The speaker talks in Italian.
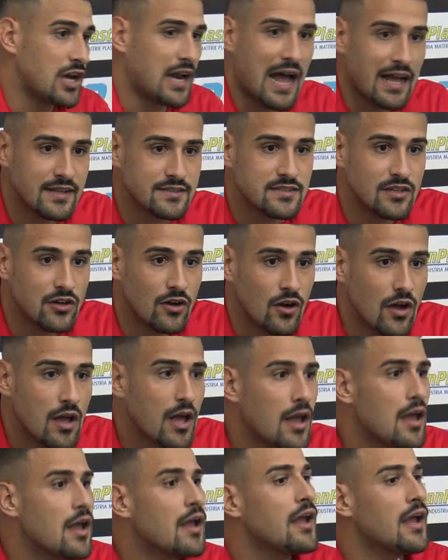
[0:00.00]
l'ansio
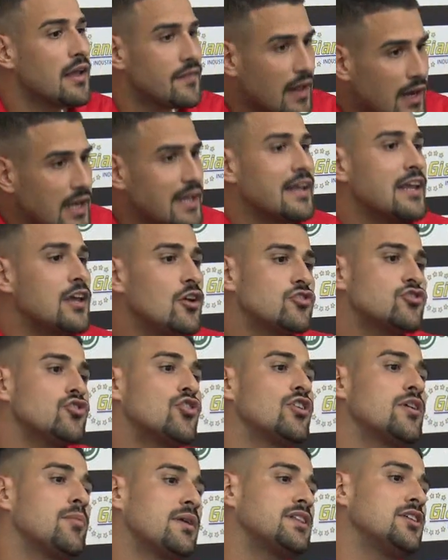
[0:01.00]
e da lì io sono
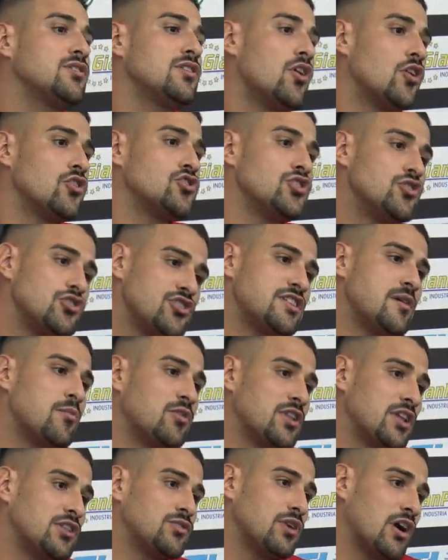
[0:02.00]
ripartito da oggi, noi ci siamo
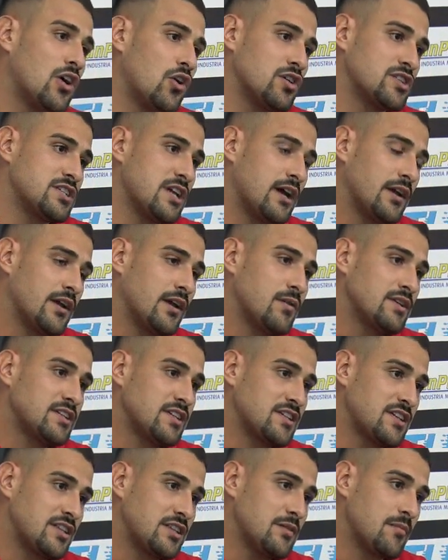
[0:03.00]
detti una cosa in questa
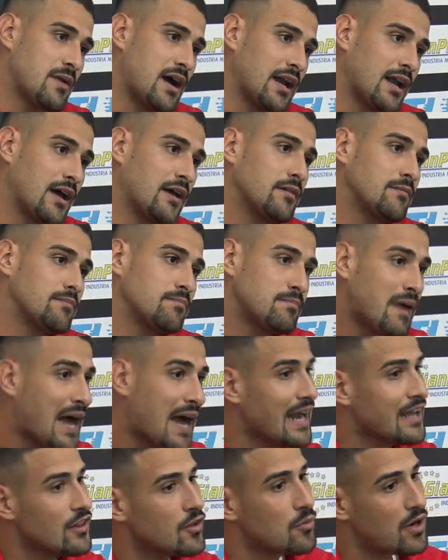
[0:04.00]
settimana, ma
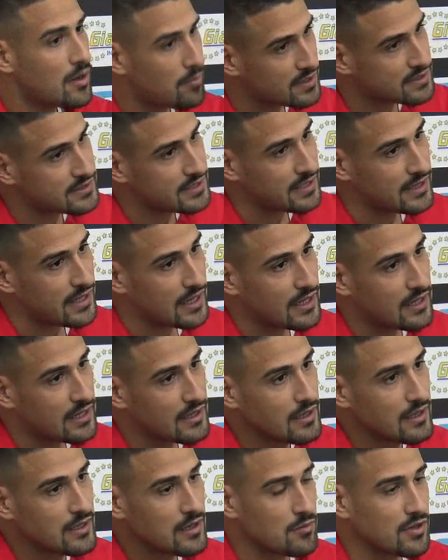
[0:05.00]
anche dopo la partita,
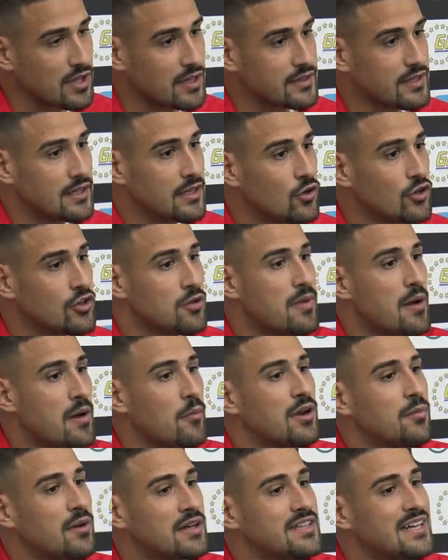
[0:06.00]
siamo detti noi dobbiamo
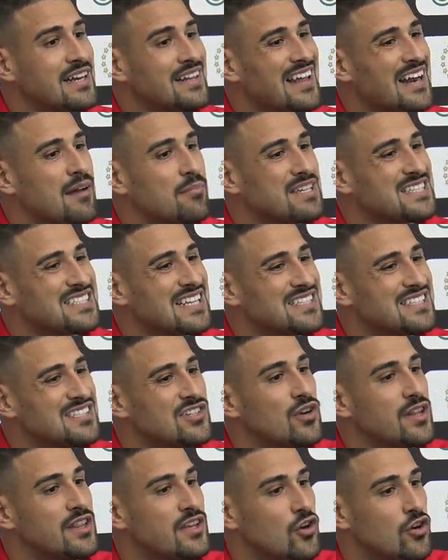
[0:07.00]
ripartire dalla
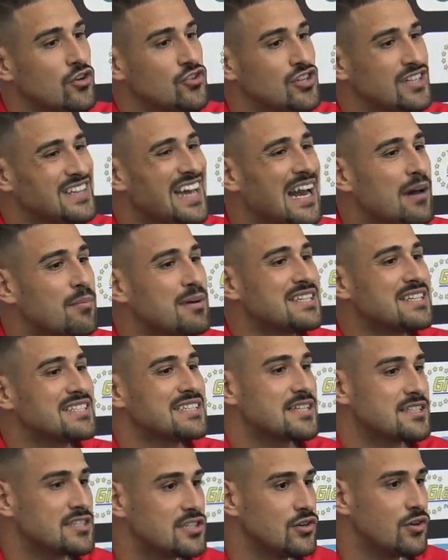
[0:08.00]
prestazione di oggi, dalla
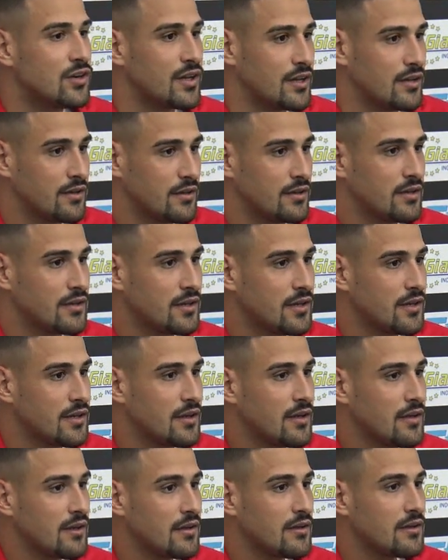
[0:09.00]
prestazione.
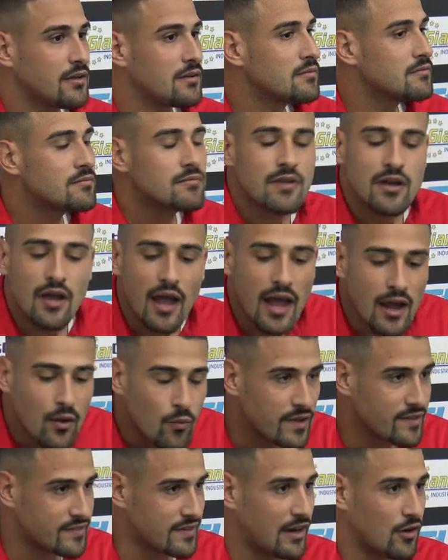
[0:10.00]
E
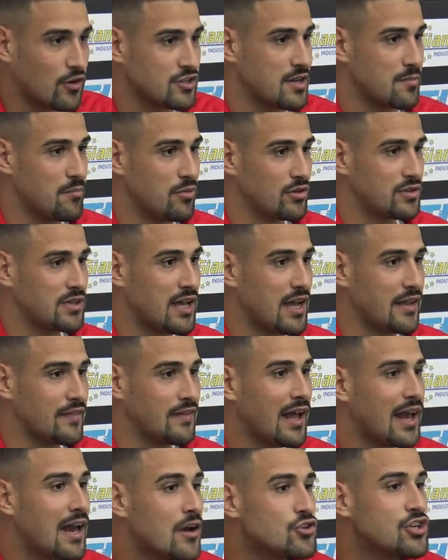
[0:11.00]
questa è la cosa importante,
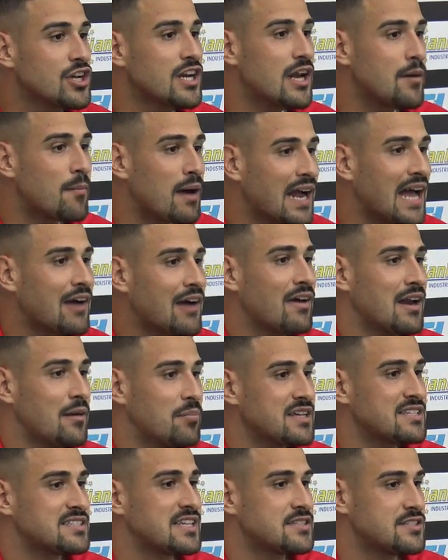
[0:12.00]
alla Nocerina mancava la
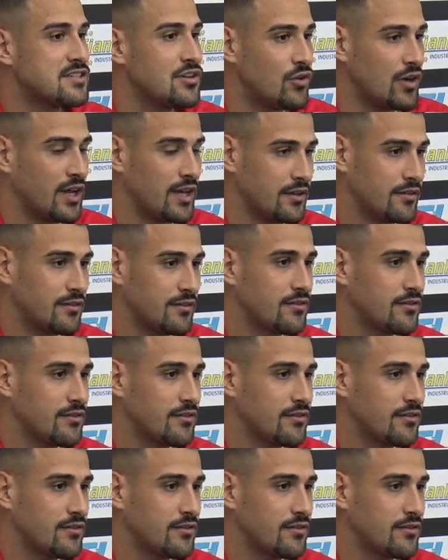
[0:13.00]
prestazione.